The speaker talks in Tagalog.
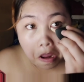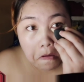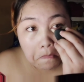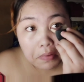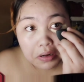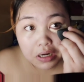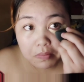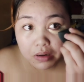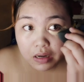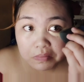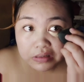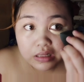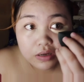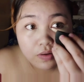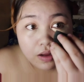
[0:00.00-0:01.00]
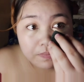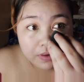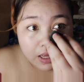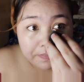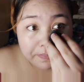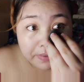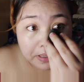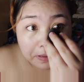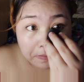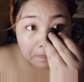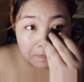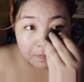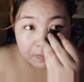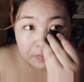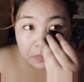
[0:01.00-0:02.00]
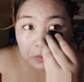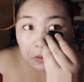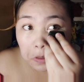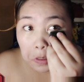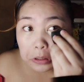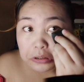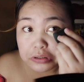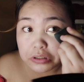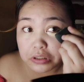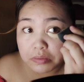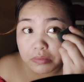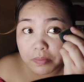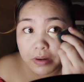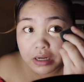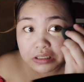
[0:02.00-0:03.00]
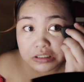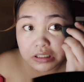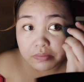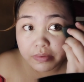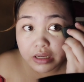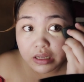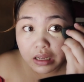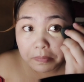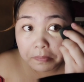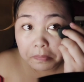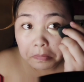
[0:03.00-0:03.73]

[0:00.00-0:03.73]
Para marami tayong happy-happy. Kung gusto niyo ring mag-practice ng makeup,